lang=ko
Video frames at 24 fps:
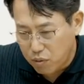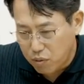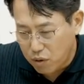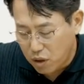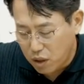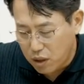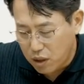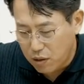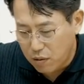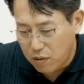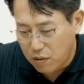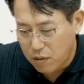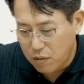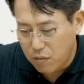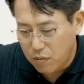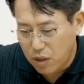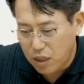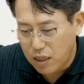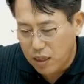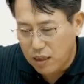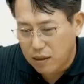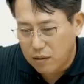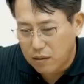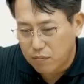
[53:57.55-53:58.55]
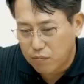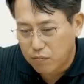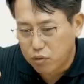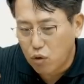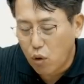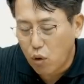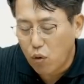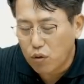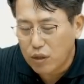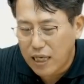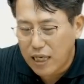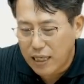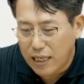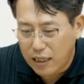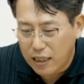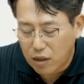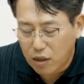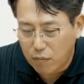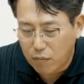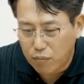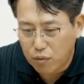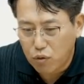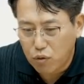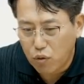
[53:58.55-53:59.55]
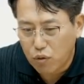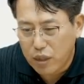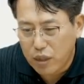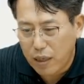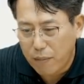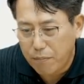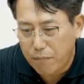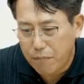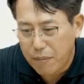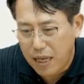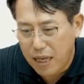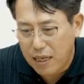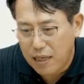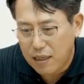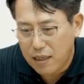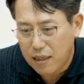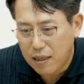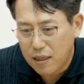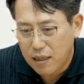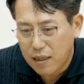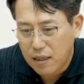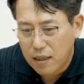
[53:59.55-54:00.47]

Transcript: 여기 뭐야, 부동산에서 부동산발